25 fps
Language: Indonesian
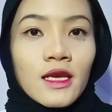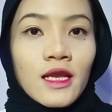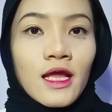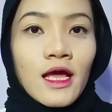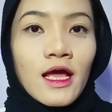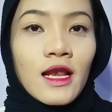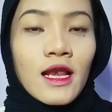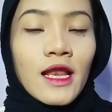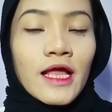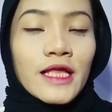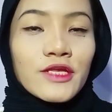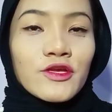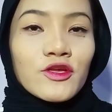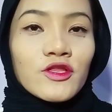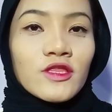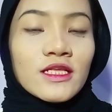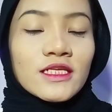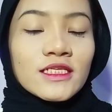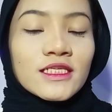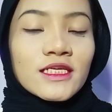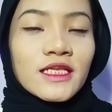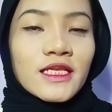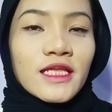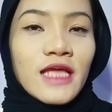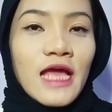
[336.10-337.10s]
Nah, lanjut
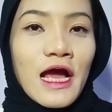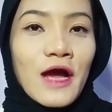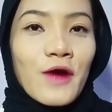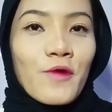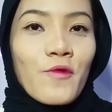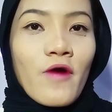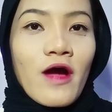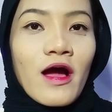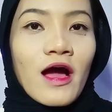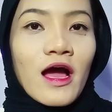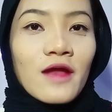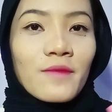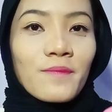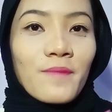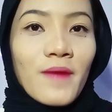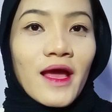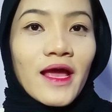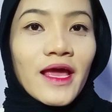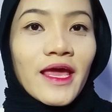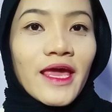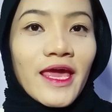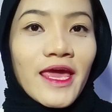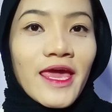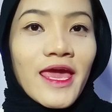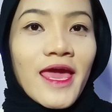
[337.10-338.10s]
di sini aku akan
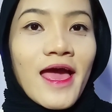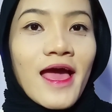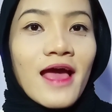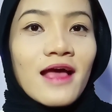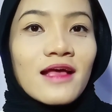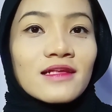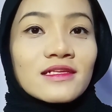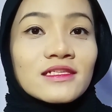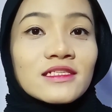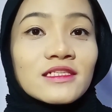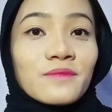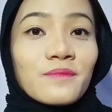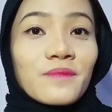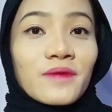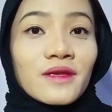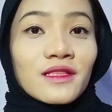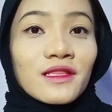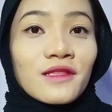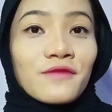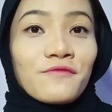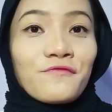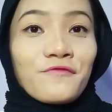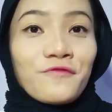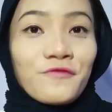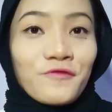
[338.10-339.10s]
pakai yang
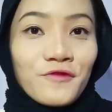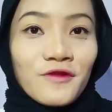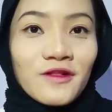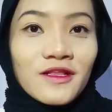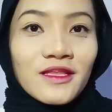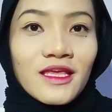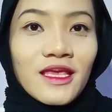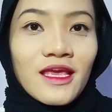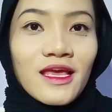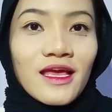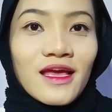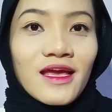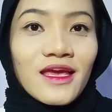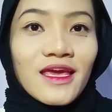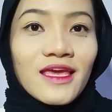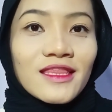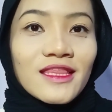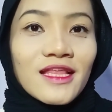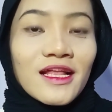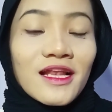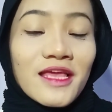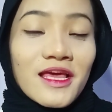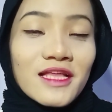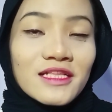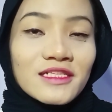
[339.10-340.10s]
seperti fullnya.
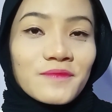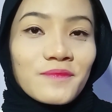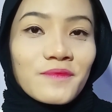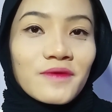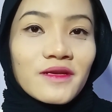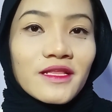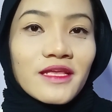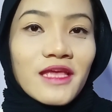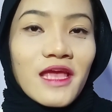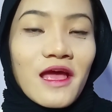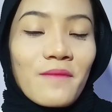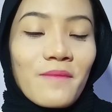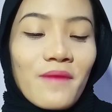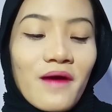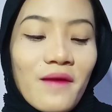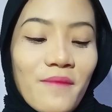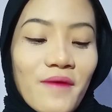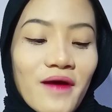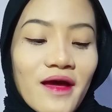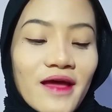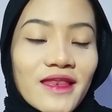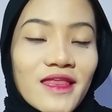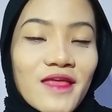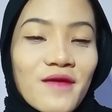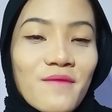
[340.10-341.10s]
Kita lihat seperti apa,
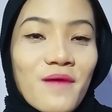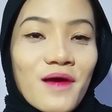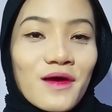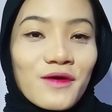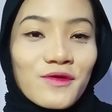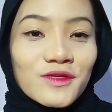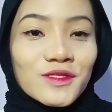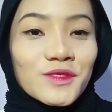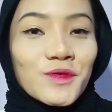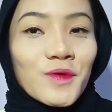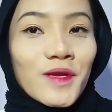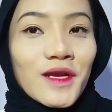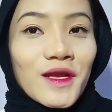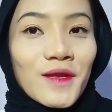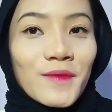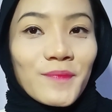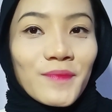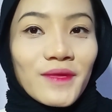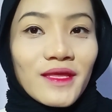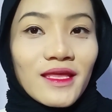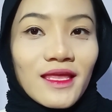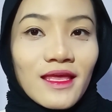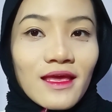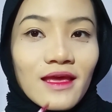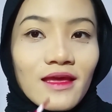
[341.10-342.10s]
apakah dia bagus warna
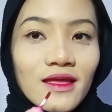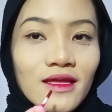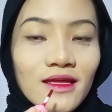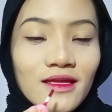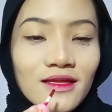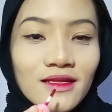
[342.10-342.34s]
pinknya.